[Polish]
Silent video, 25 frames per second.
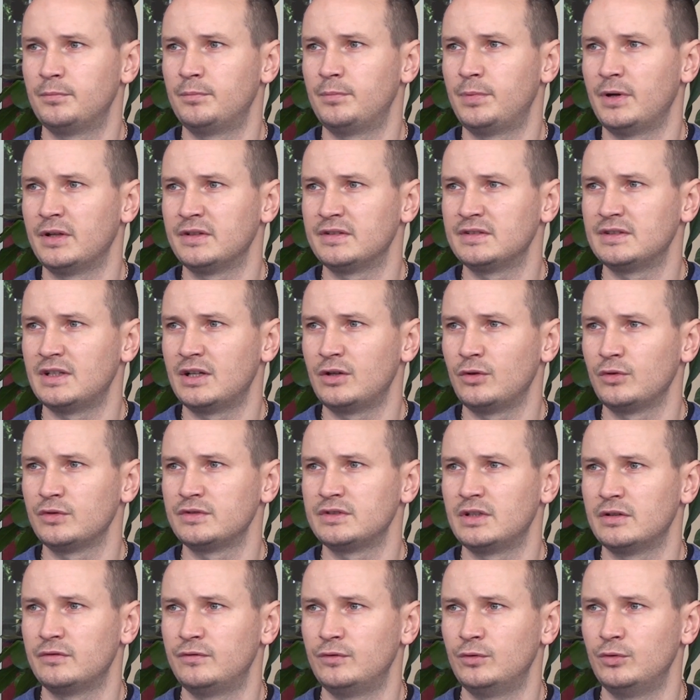Pan
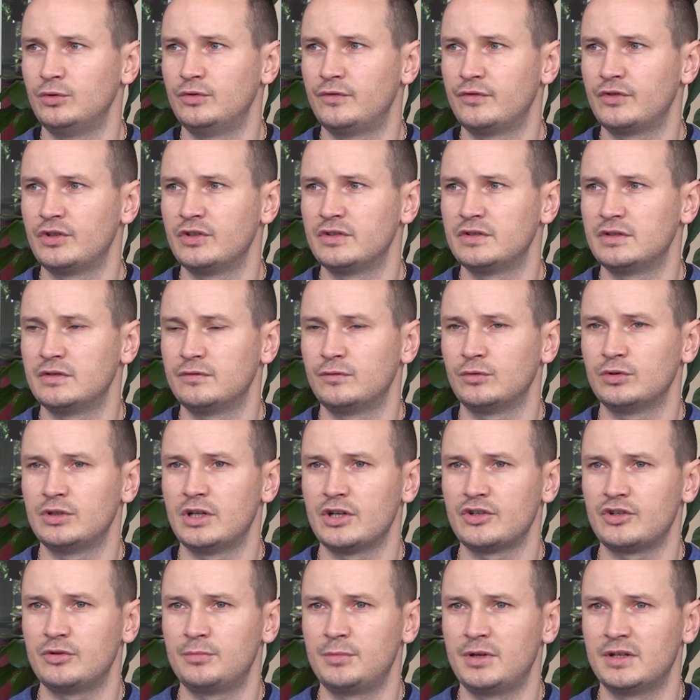starosta, wójt, wszyscy
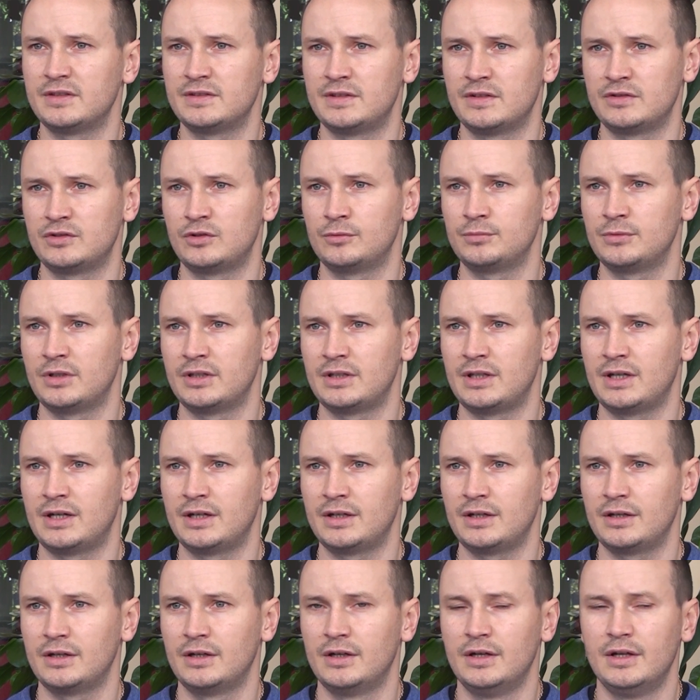włodarze miasta są na
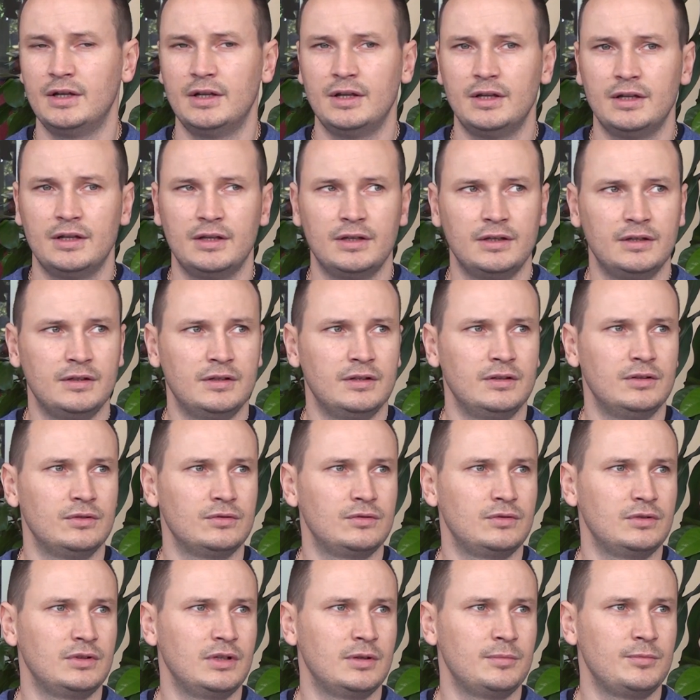tak. E, no
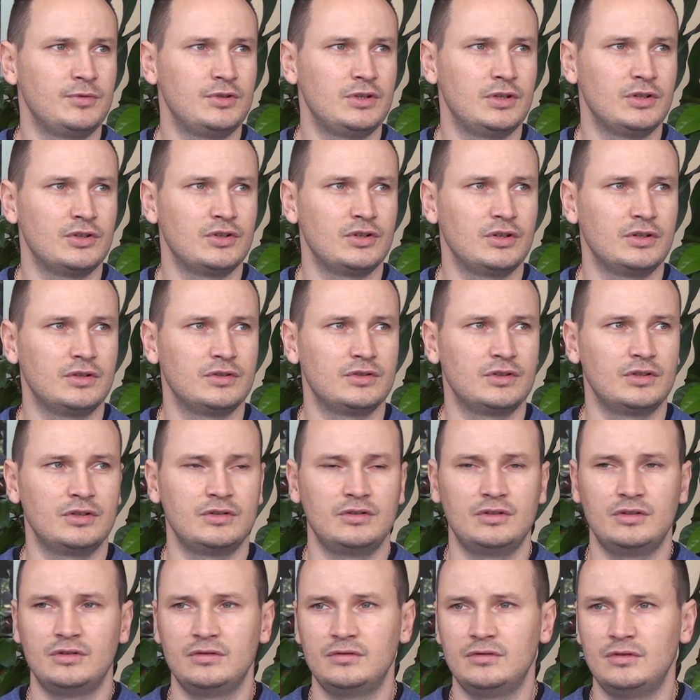to ja myślę, że, że
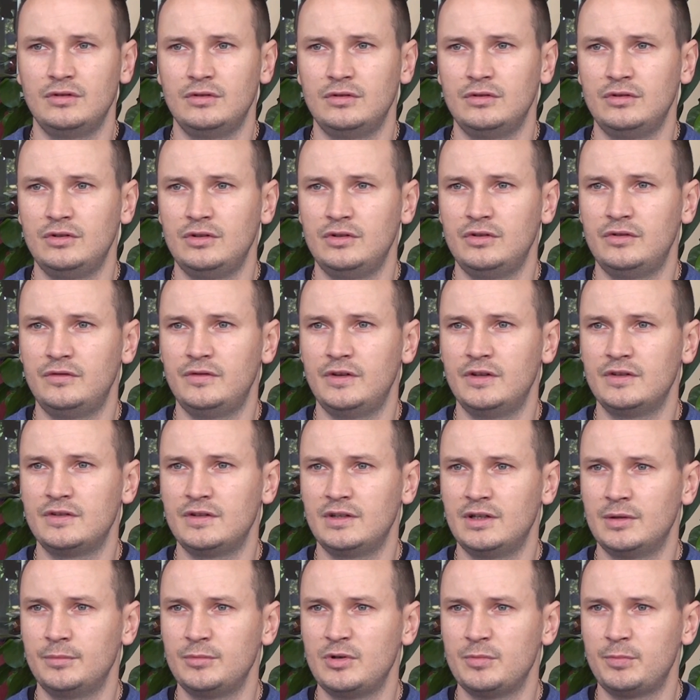nic
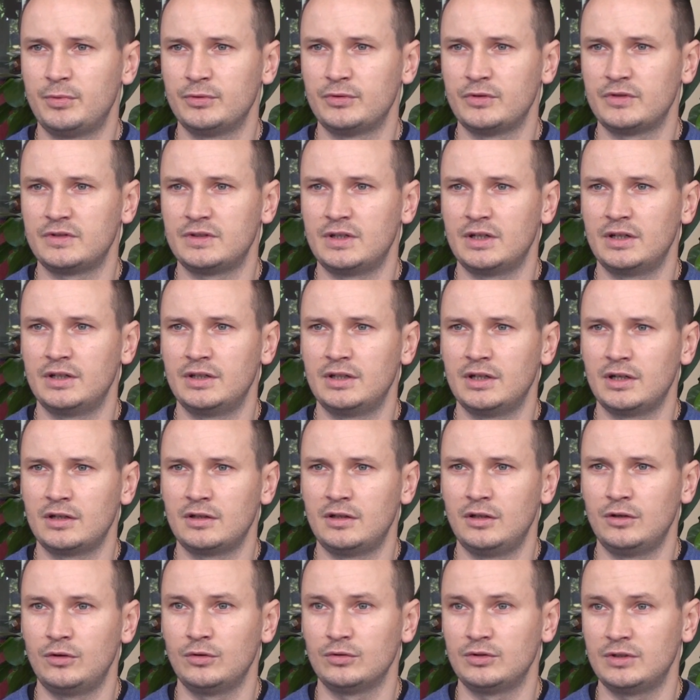więcej nam nie pozostaje, jak
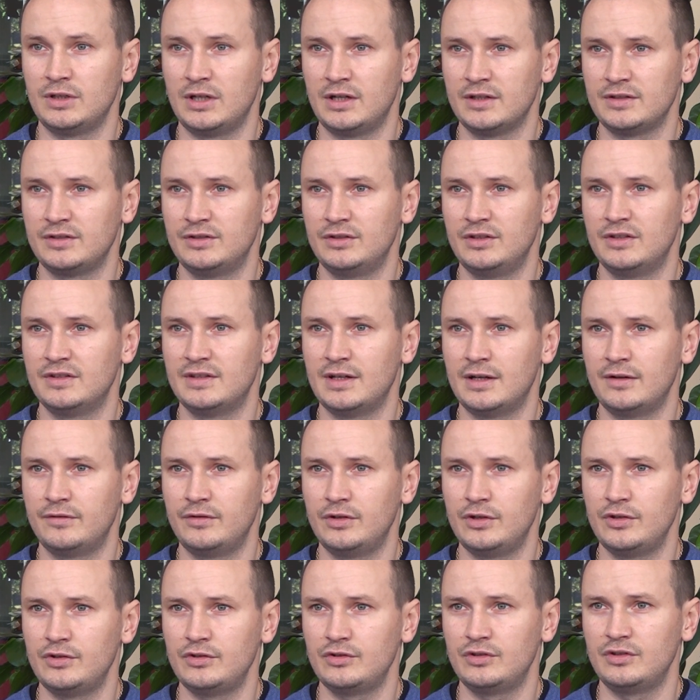tylko teraz nie
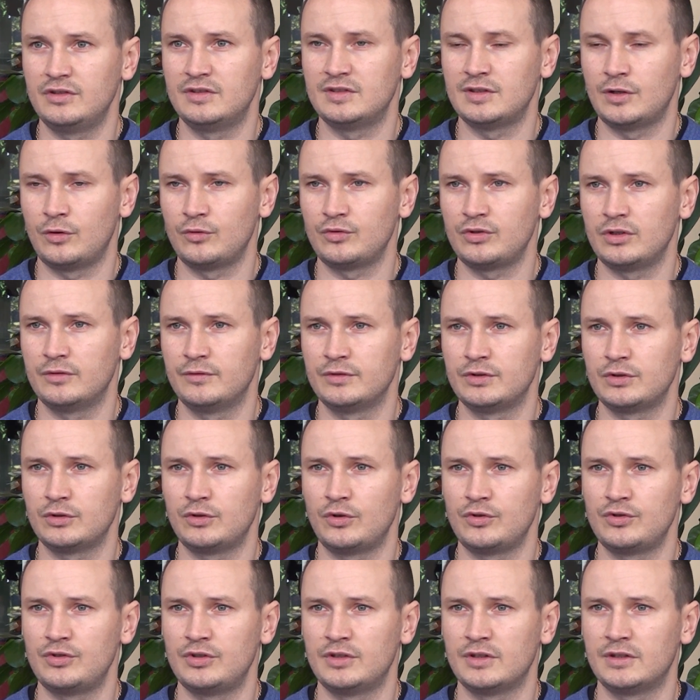zawieść i stanąć na
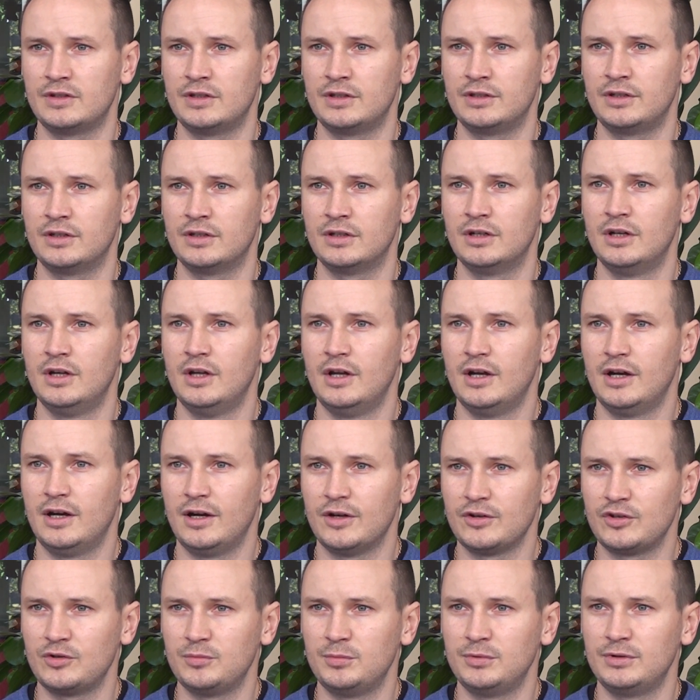wysokości zadania,
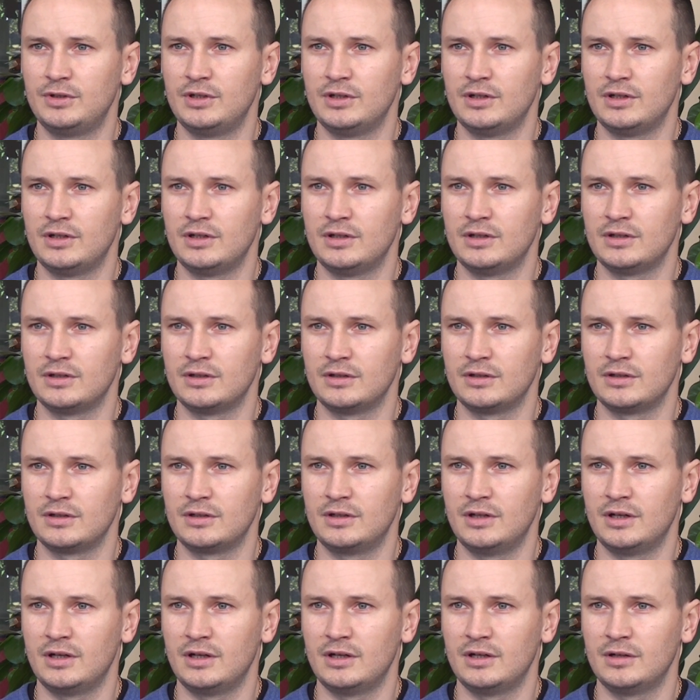ażeby ta e,
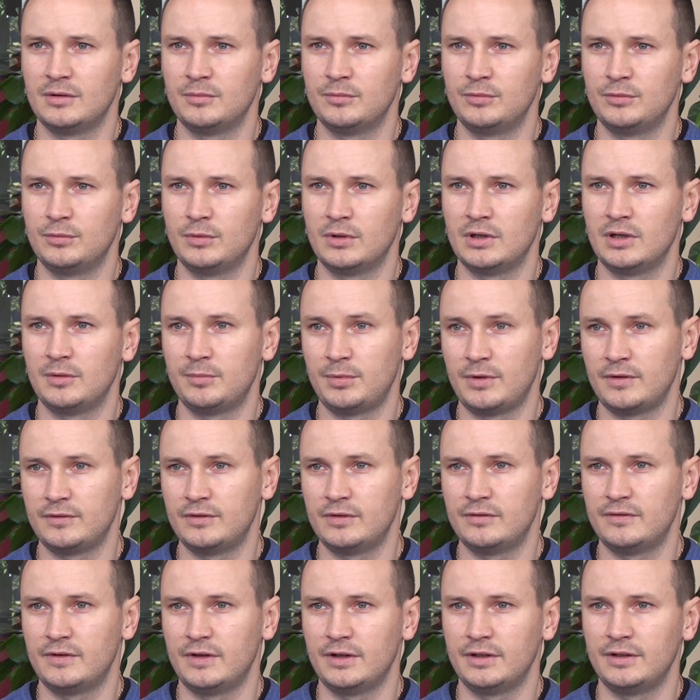gala była
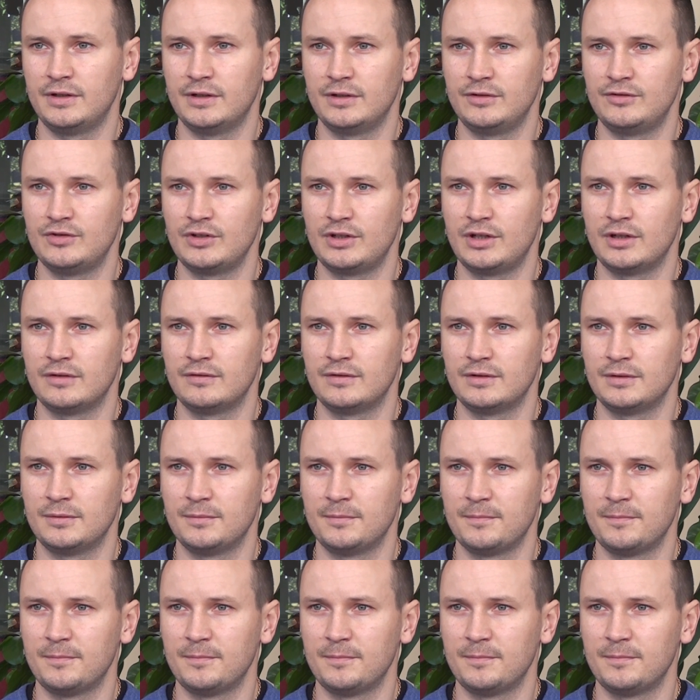naprawdę fajna i ciekawa.